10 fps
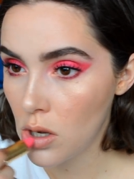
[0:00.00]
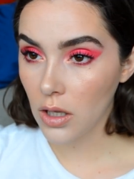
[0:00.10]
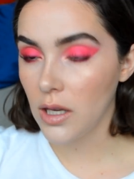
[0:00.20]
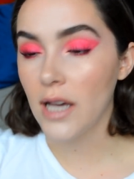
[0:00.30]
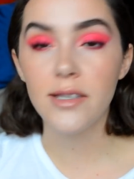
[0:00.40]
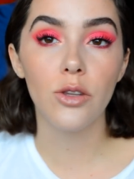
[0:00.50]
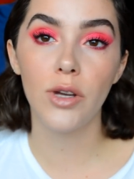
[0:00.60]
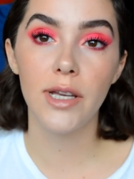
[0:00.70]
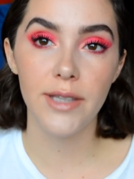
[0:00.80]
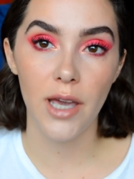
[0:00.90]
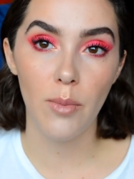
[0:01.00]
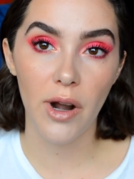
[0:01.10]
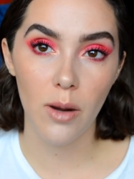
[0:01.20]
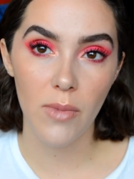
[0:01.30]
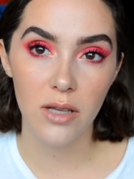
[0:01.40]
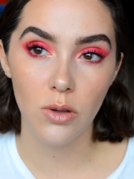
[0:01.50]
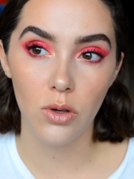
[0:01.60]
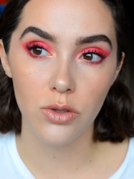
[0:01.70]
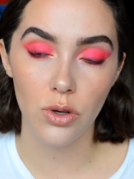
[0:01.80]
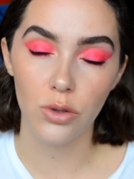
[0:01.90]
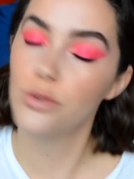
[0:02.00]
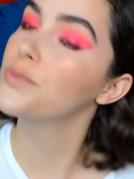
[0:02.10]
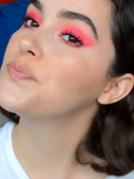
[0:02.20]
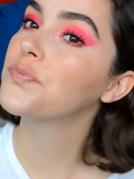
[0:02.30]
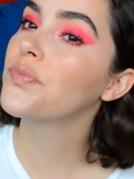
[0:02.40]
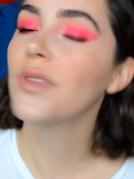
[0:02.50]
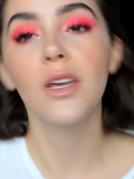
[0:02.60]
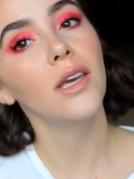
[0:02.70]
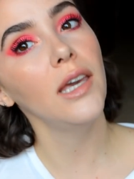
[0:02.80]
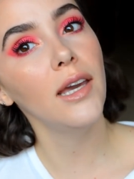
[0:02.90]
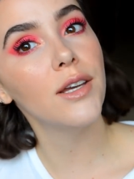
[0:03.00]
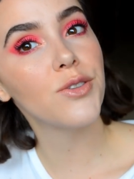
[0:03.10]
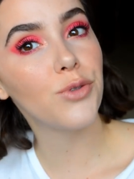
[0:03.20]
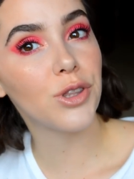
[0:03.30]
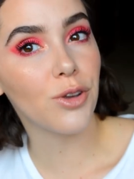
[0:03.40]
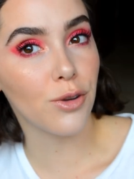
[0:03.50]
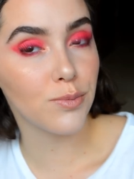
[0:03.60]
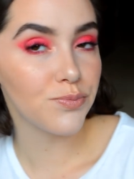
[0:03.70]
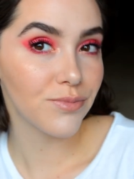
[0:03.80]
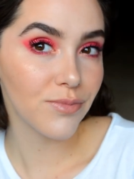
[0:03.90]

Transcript: Y ya siento que así amarra más con los ojos. Y eso fue todo.